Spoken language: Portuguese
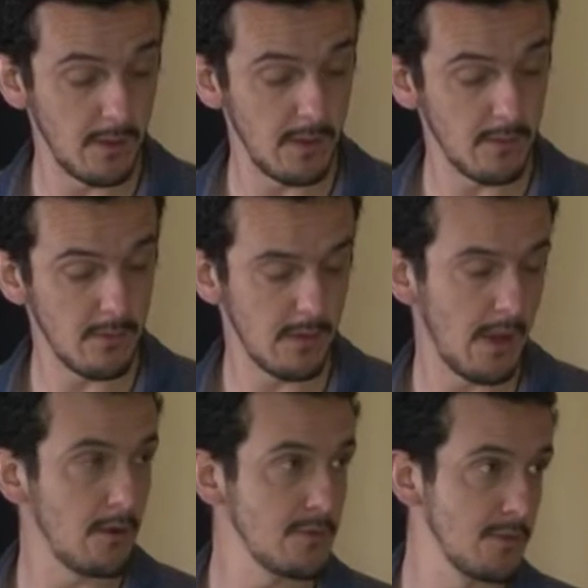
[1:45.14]
em, em,
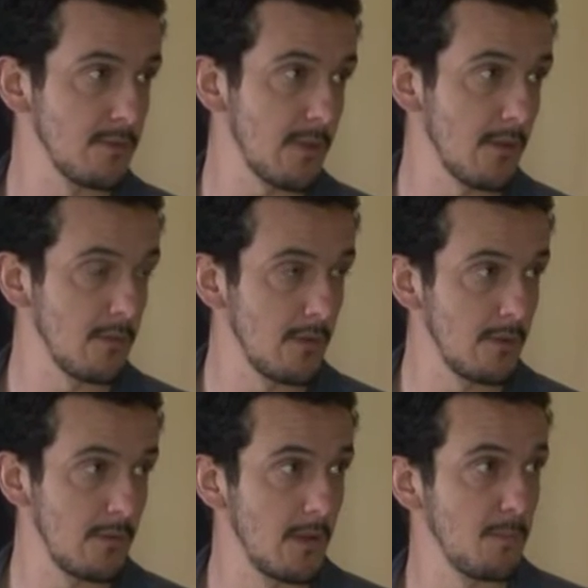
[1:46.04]
Austin, nos Estados
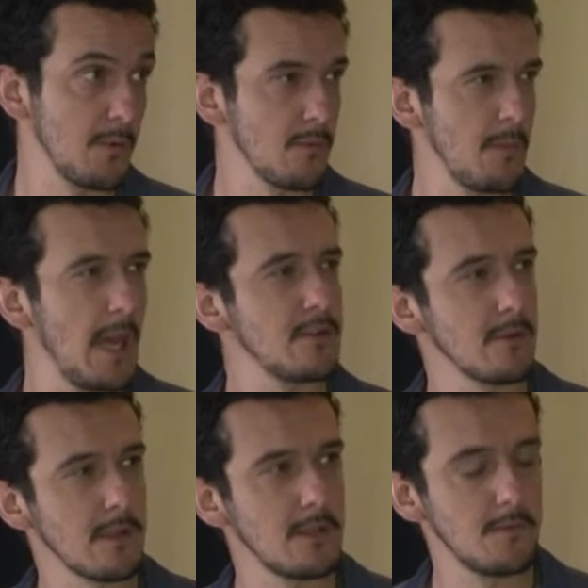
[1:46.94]
Unidos, e depois no México,
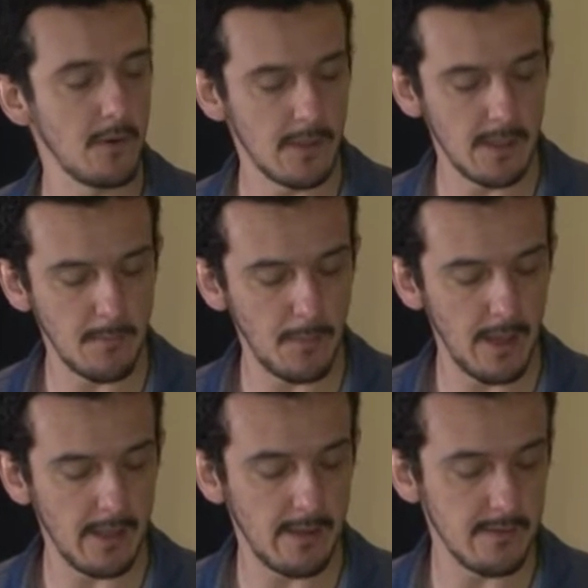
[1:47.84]
que está de volta à
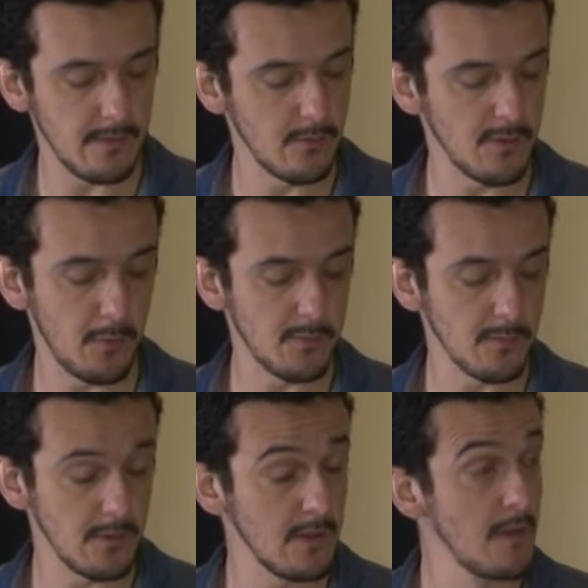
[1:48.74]
temporada, nessas duas próximas
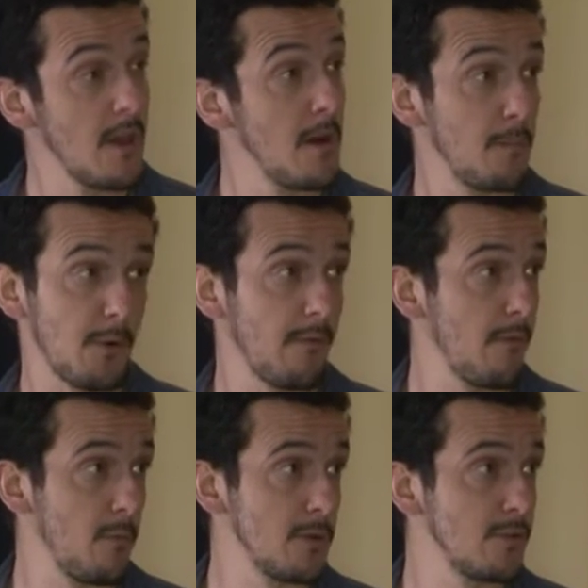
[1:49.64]
corridas.
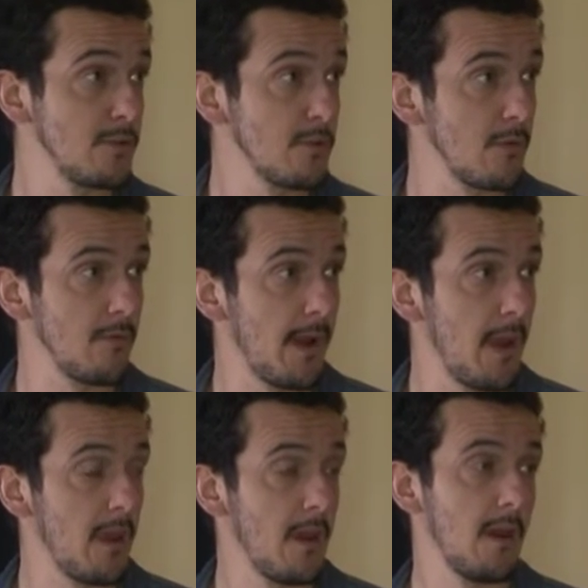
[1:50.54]
Provavelmente o título
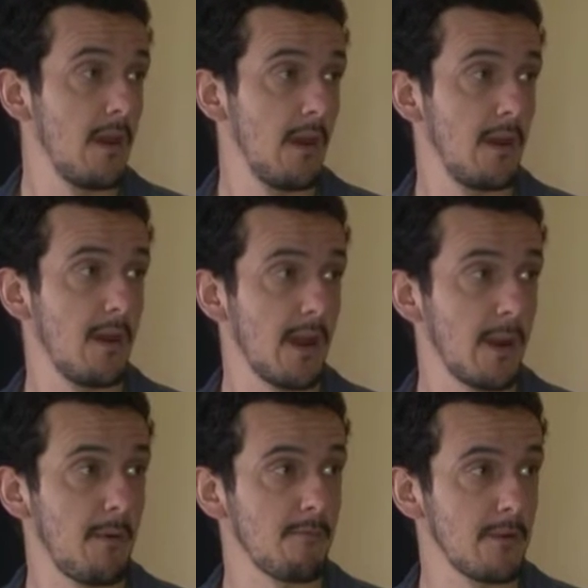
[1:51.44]
vai é,
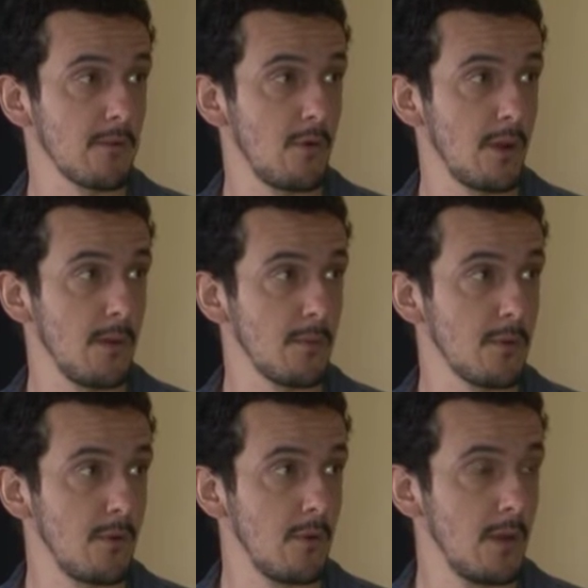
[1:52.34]
acabar ficando com o
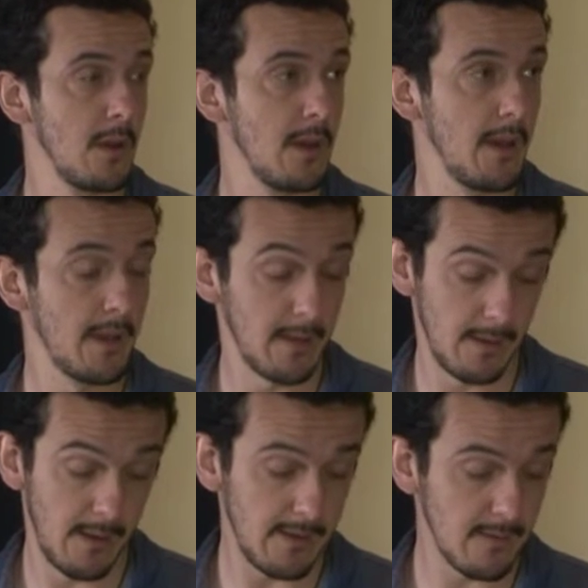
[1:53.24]
Hamilton é,
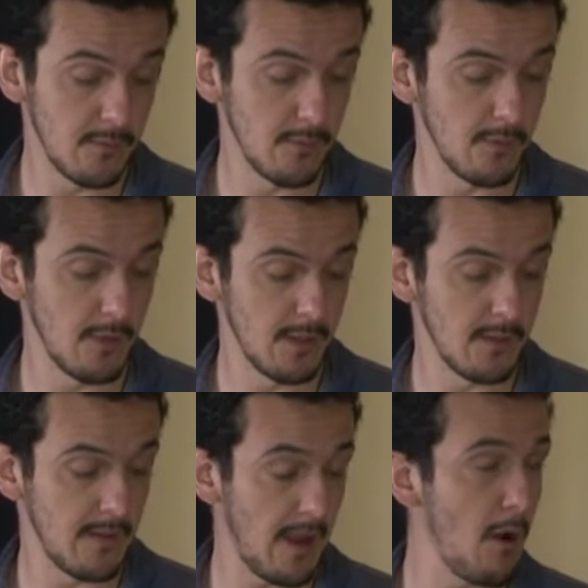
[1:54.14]
nessas duas
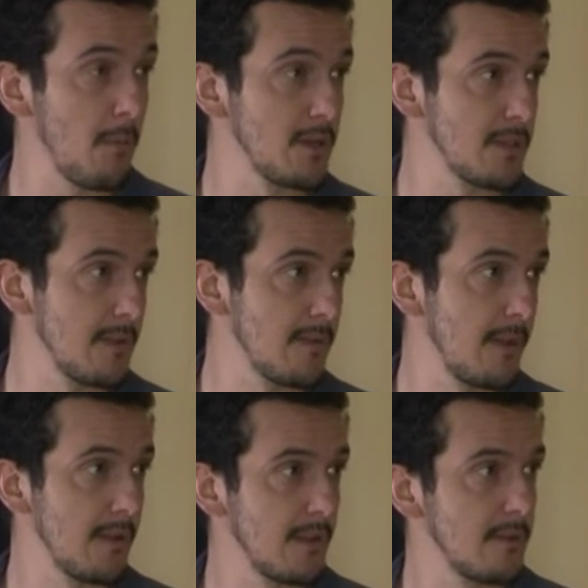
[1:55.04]
corridas. Há uma chance
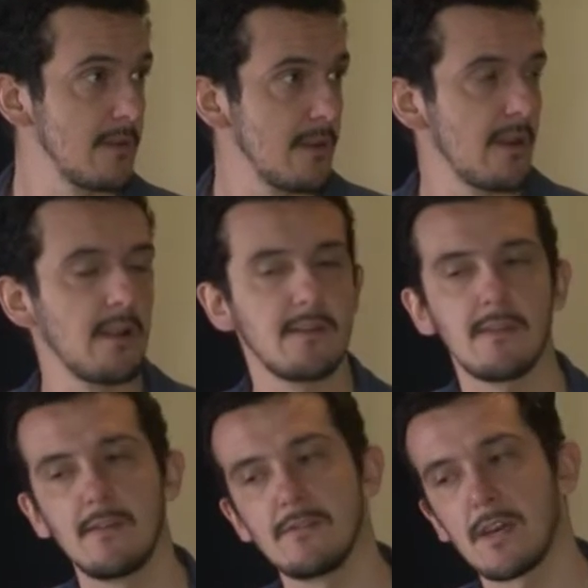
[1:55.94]
ainda dela
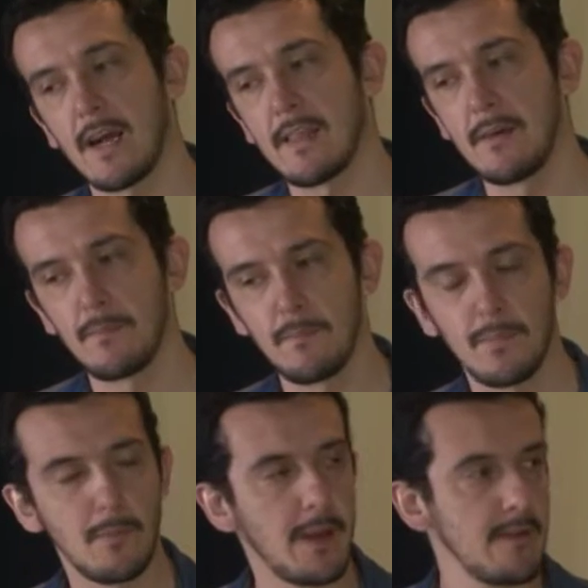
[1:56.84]
ser esticada aí
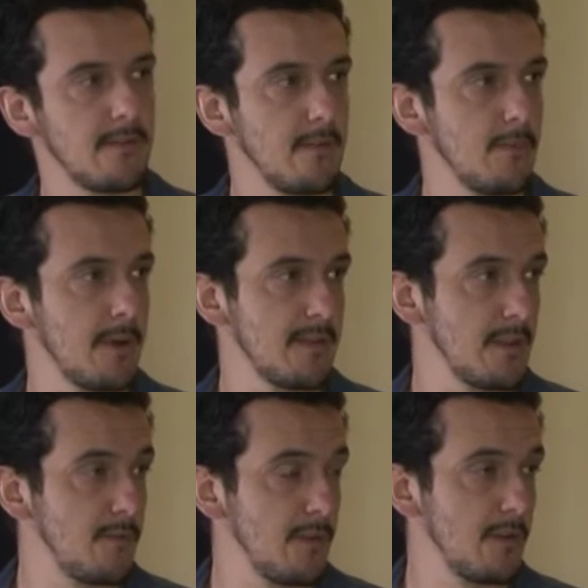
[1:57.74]
para o Brasil, mas é
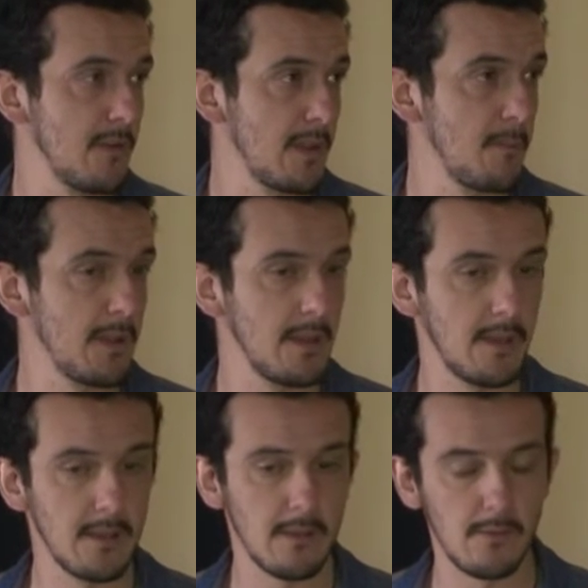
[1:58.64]
difícil, vai depender
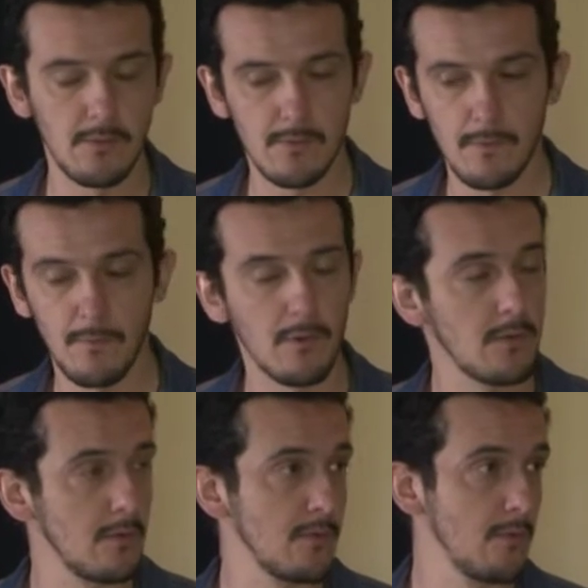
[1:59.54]
ainda dos
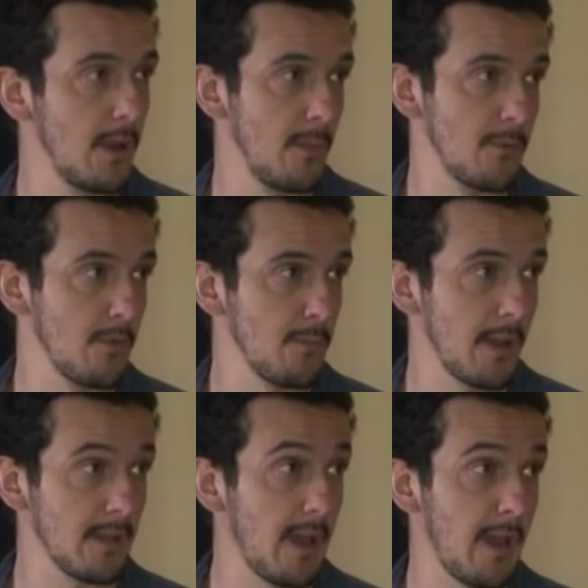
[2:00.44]
infortúnios do Hamilton, porque
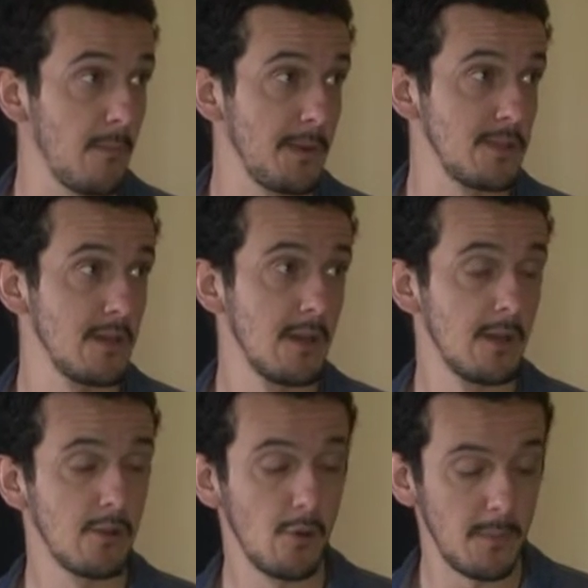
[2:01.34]
ele está realmente
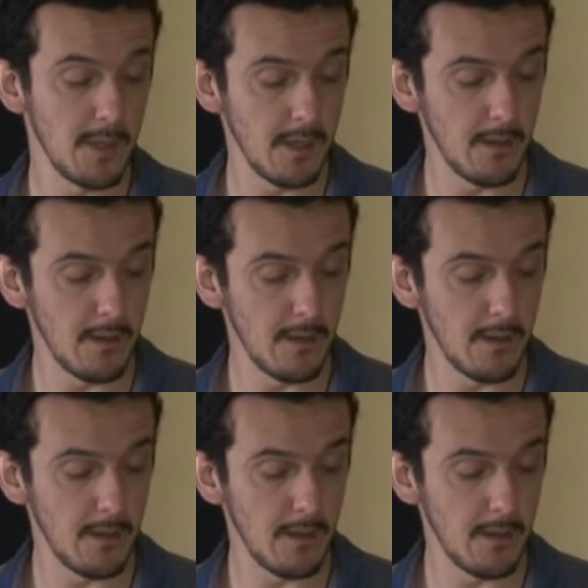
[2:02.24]
dominando